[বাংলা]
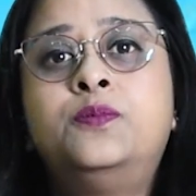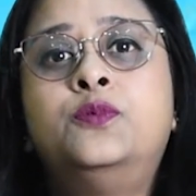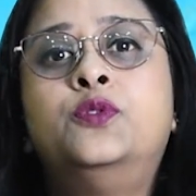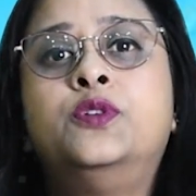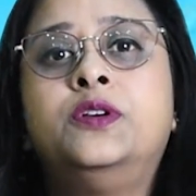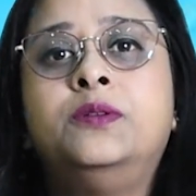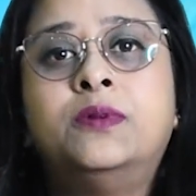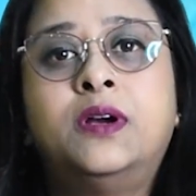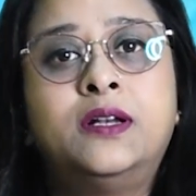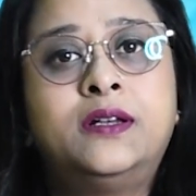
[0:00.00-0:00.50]

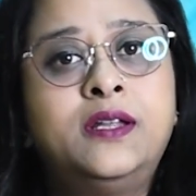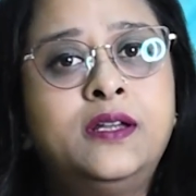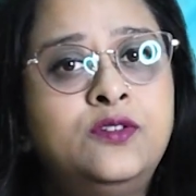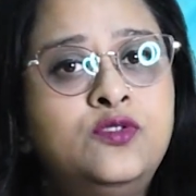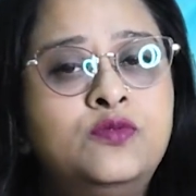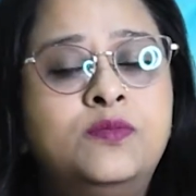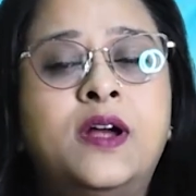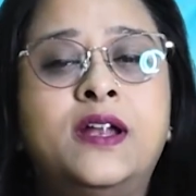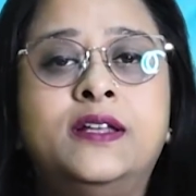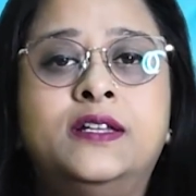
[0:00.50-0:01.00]
পরিমাণটা
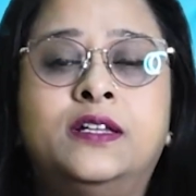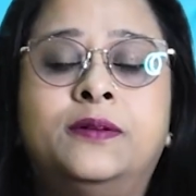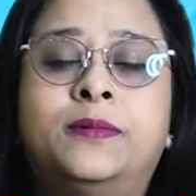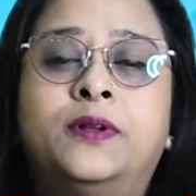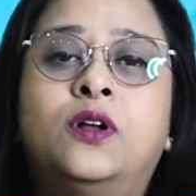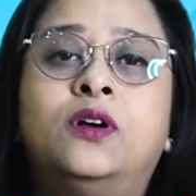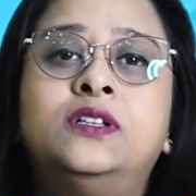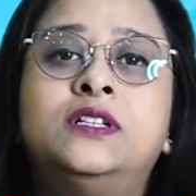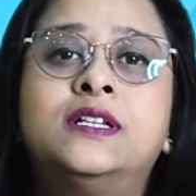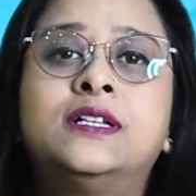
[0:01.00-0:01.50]
একটু বাড়িয়ে
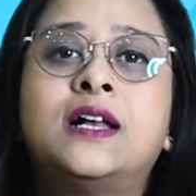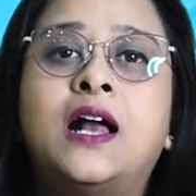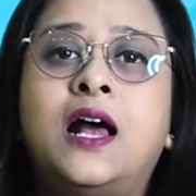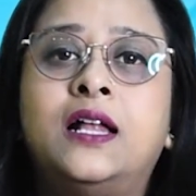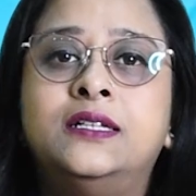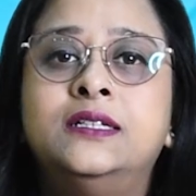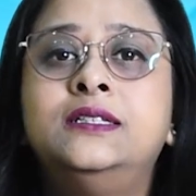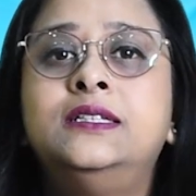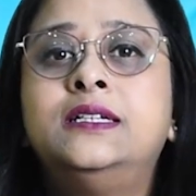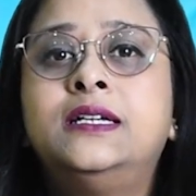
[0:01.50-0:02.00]
দেবেন অর্থাৎ
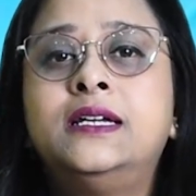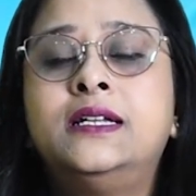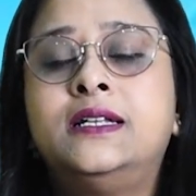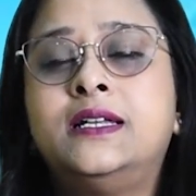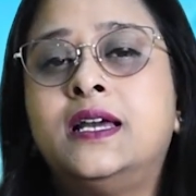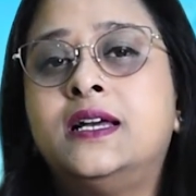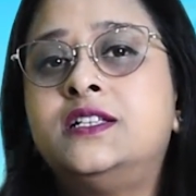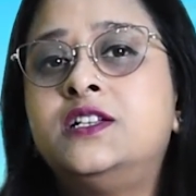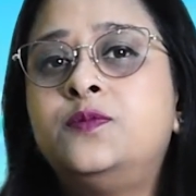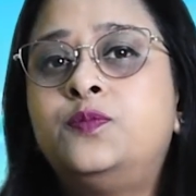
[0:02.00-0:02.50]
খাদের দিকে
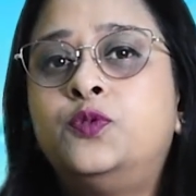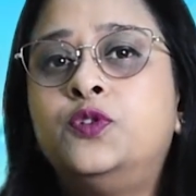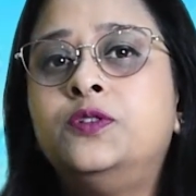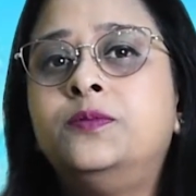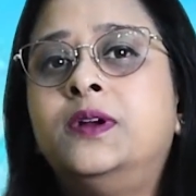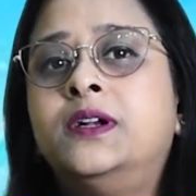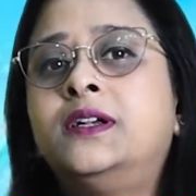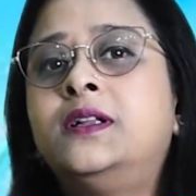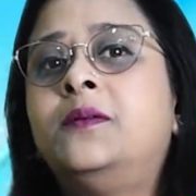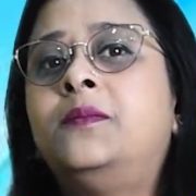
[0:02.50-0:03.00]
রেয়াজের
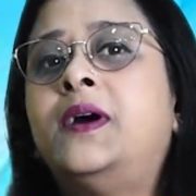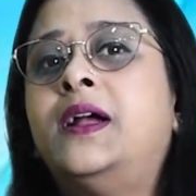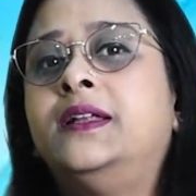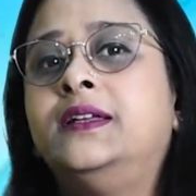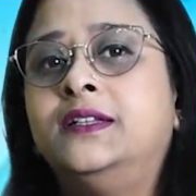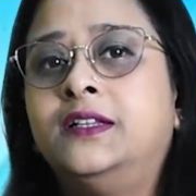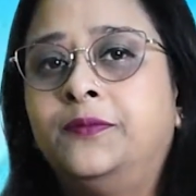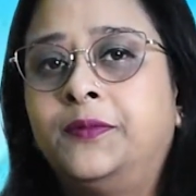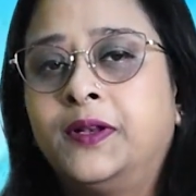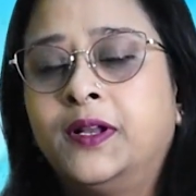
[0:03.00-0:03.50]
পরিমাণটা
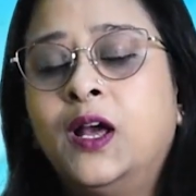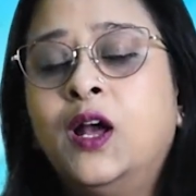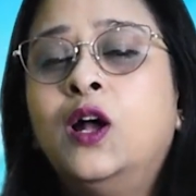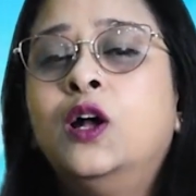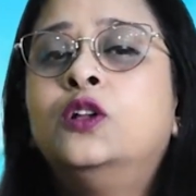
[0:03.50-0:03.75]
বাড়িয়ে দেবেন